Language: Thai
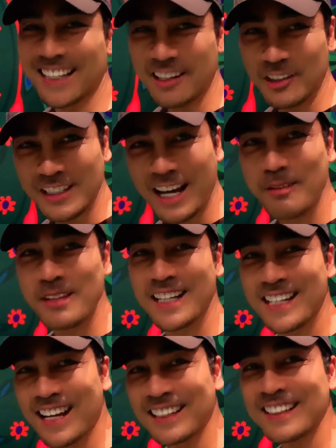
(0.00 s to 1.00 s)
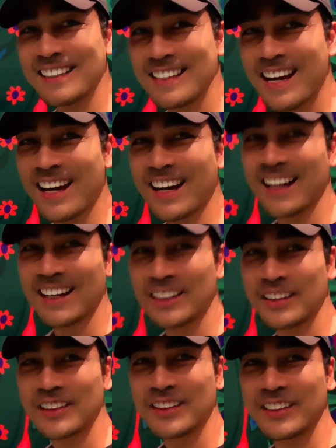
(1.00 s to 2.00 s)
สาวหนาได้ขนาดนี้เลยอ่ะ
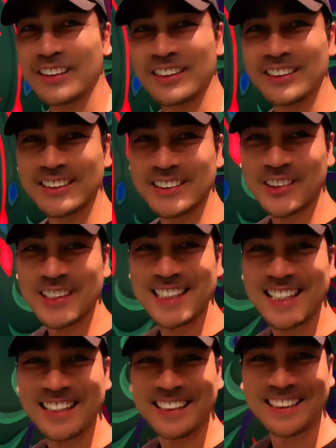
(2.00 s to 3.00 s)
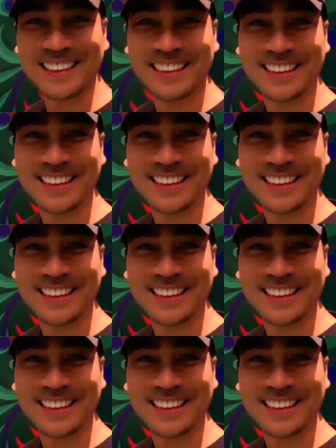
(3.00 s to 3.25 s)
สวยจริง